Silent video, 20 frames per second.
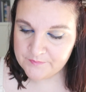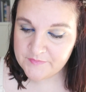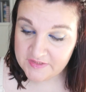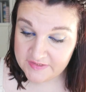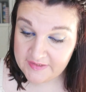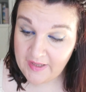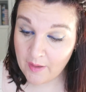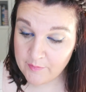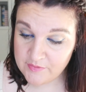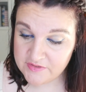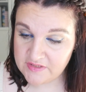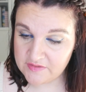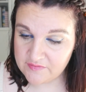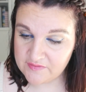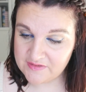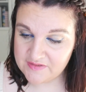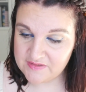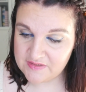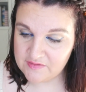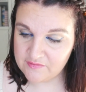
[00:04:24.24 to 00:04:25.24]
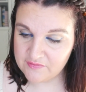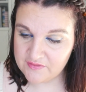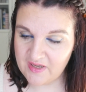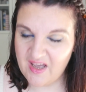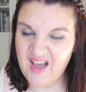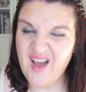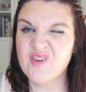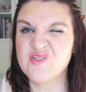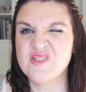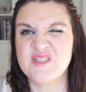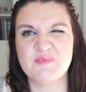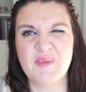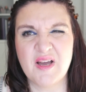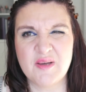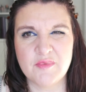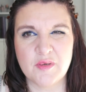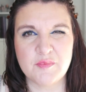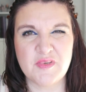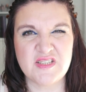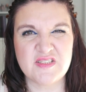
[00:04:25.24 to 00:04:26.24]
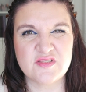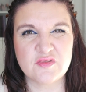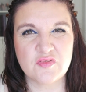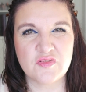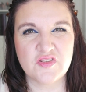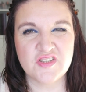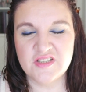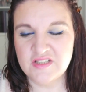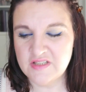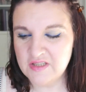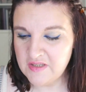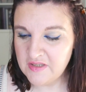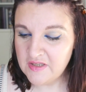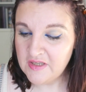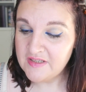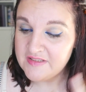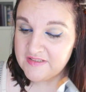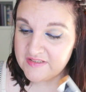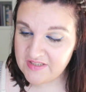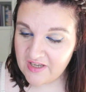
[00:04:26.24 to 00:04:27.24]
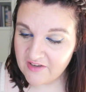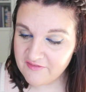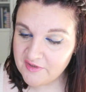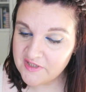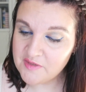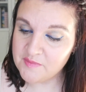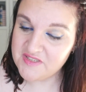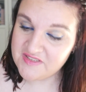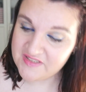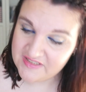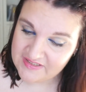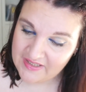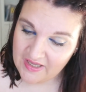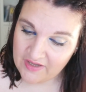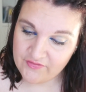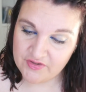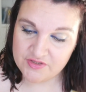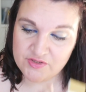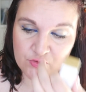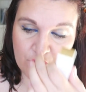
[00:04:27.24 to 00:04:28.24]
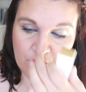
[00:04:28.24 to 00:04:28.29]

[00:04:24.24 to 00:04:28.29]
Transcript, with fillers: die habe ich definitiv da und die machen bei mir nicht so viel. Die darf man nämlich nicht einfach so